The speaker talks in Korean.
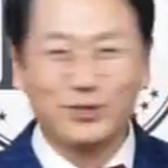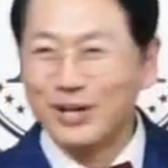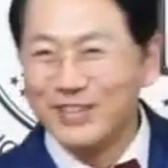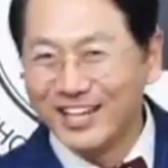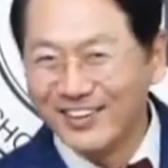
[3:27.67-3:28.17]
어떻게
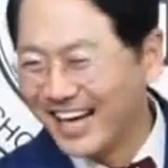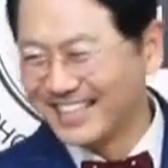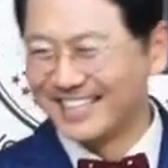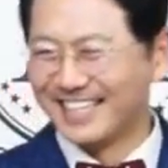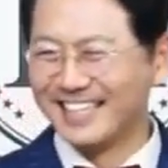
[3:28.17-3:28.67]
하면 되는 거야?
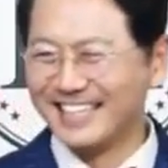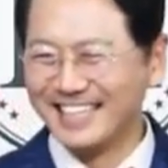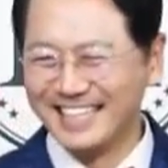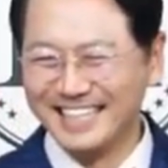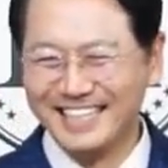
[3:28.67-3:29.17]
이렇게.
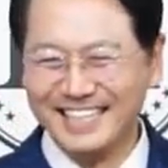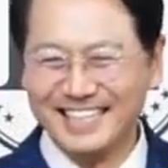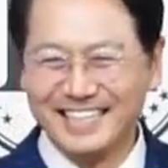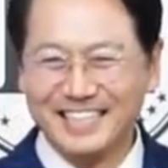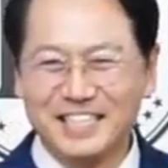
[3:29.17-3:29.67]

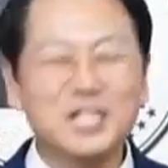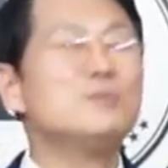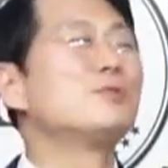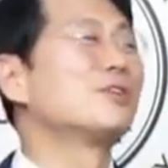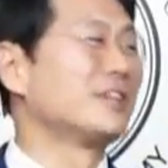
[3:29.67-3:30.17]

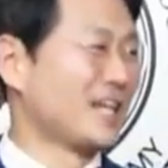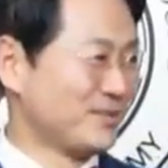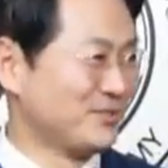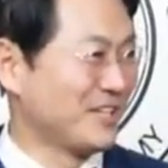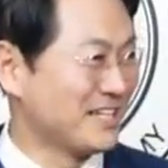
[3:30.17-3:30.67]
일부러 그렇게
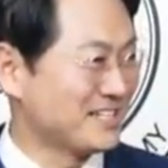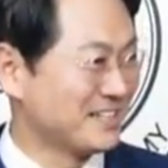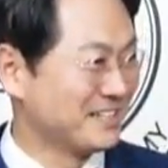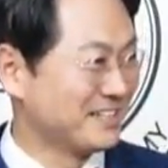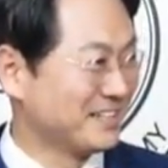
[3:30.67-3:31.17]
하는 분들이
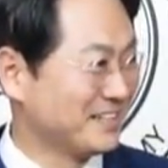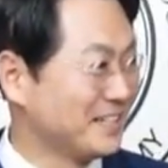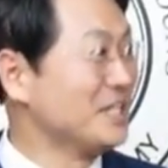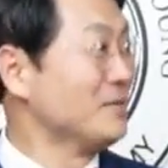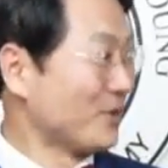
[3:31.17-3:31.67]
있어요.
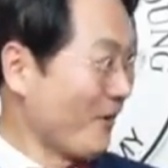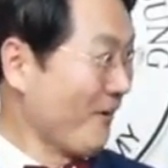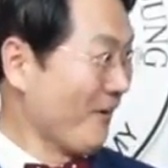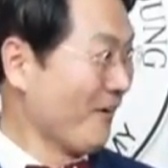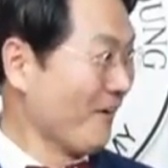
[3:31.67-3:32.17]
일부러.
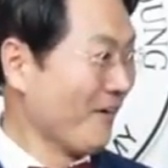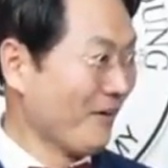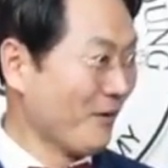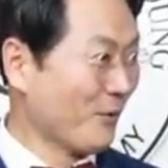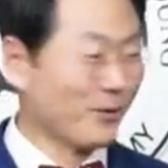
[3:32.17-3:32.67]

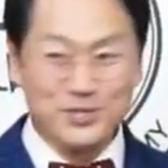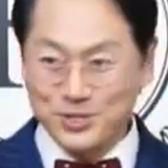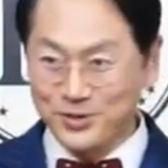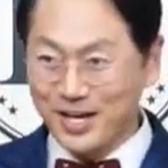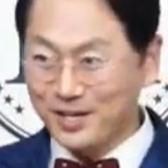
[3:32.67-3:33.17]
그런 식으로